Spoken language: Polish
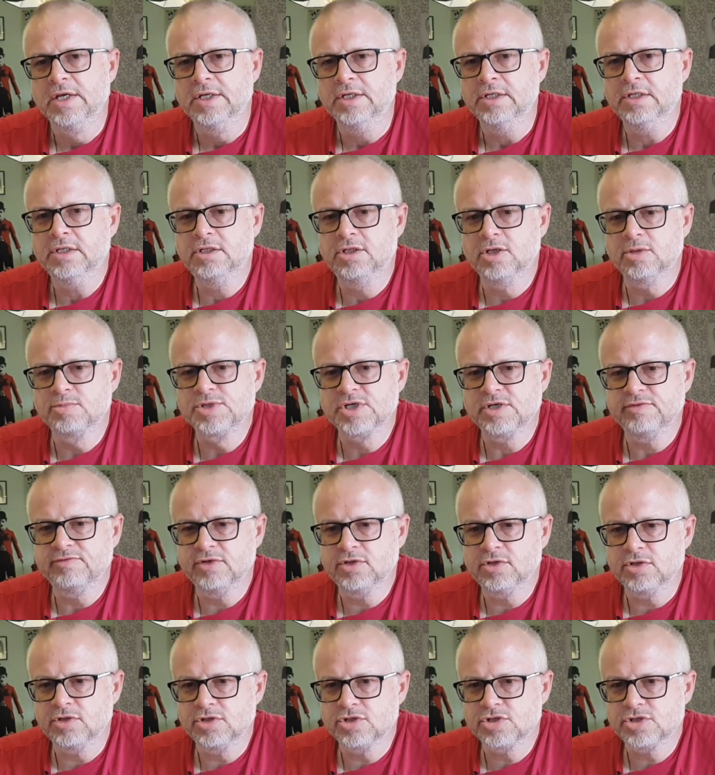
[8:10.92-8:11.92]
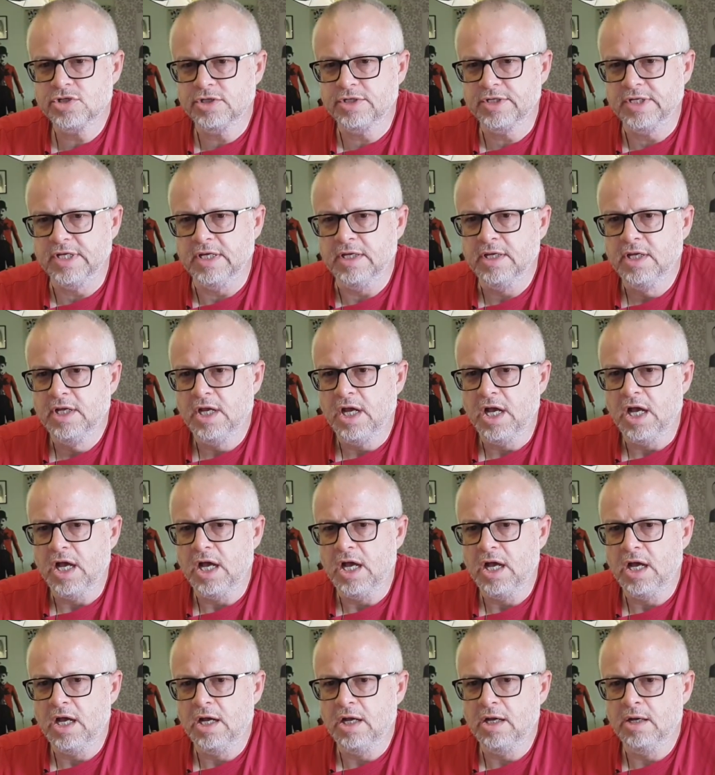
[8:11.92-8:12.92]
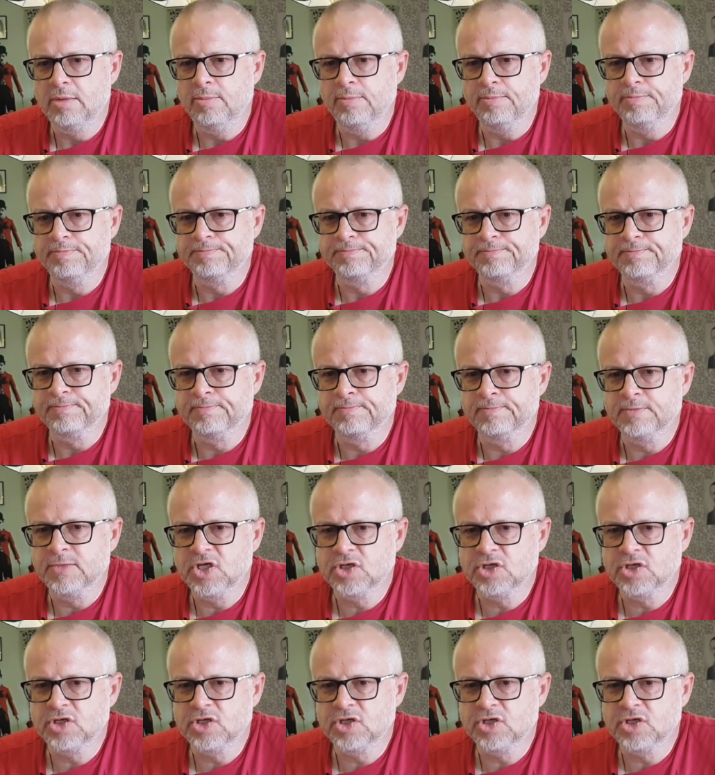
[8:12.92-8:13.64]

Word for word: i dobrze wykończone. A mm,